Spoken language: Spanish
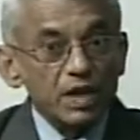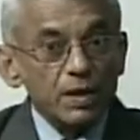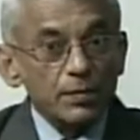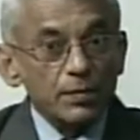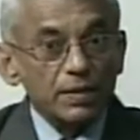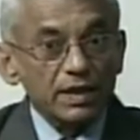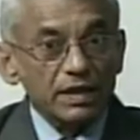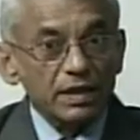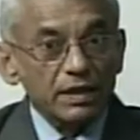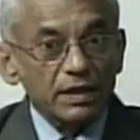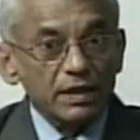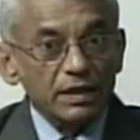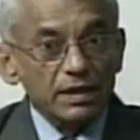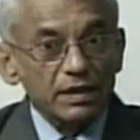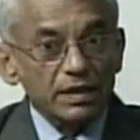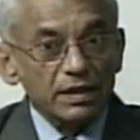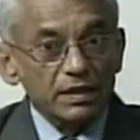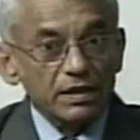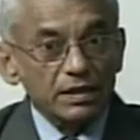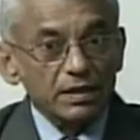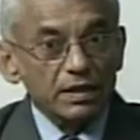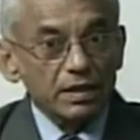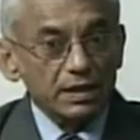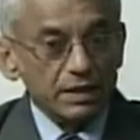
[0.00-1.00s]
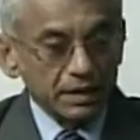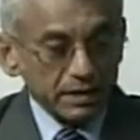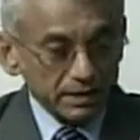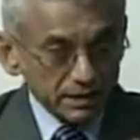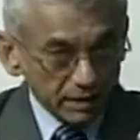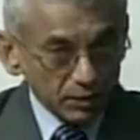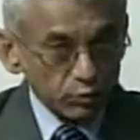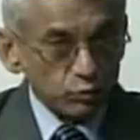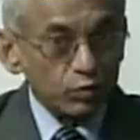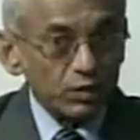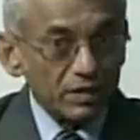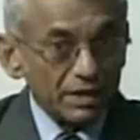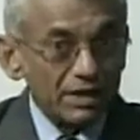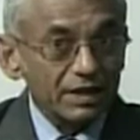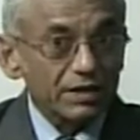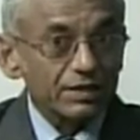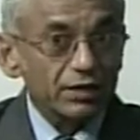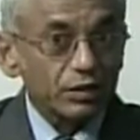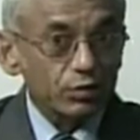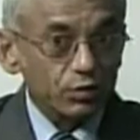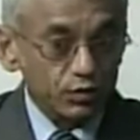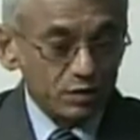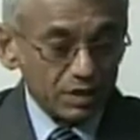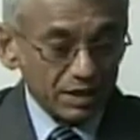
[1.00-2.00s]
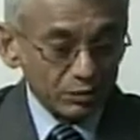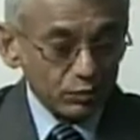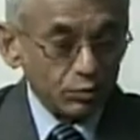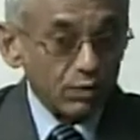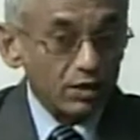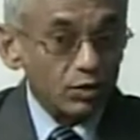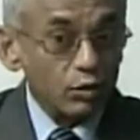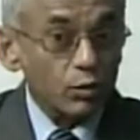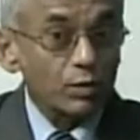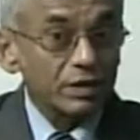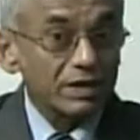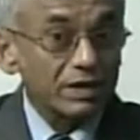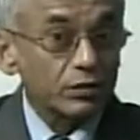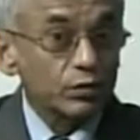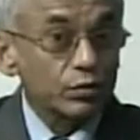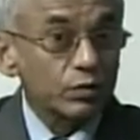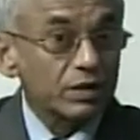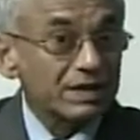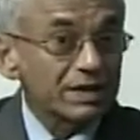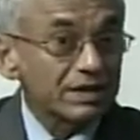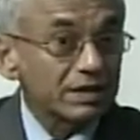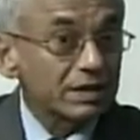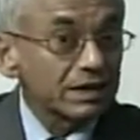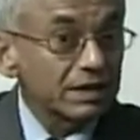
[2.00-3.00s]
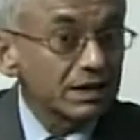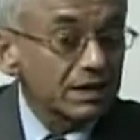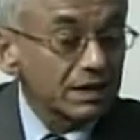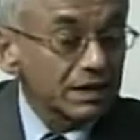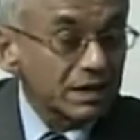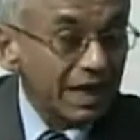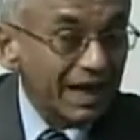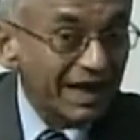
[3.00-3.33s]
para las candidaturas de, los actuales gobernadores eh,